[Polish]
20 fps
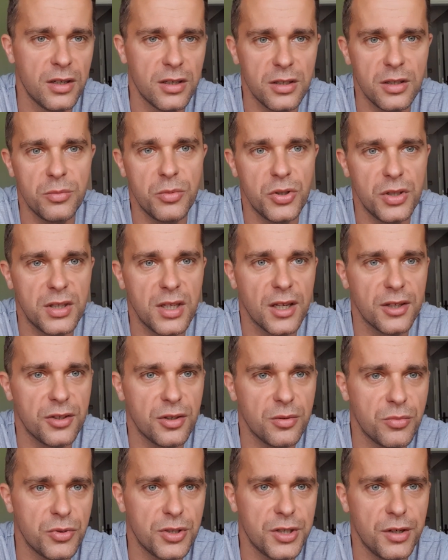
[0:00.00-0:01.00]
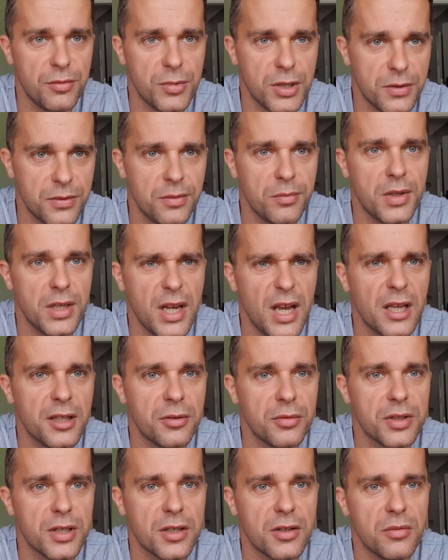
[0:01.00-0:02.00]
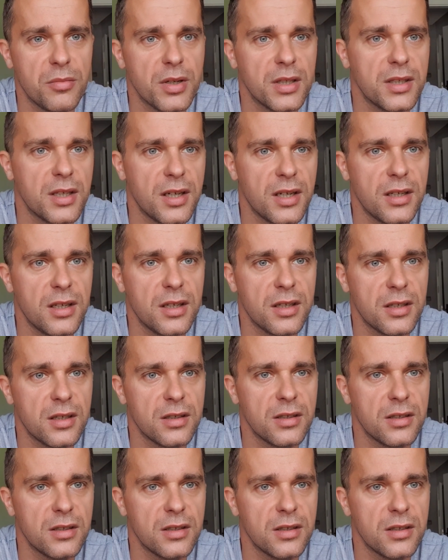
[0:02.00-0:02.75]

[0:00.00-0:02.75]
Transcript: no mój tato musiał mieć wymienianą taką baterię.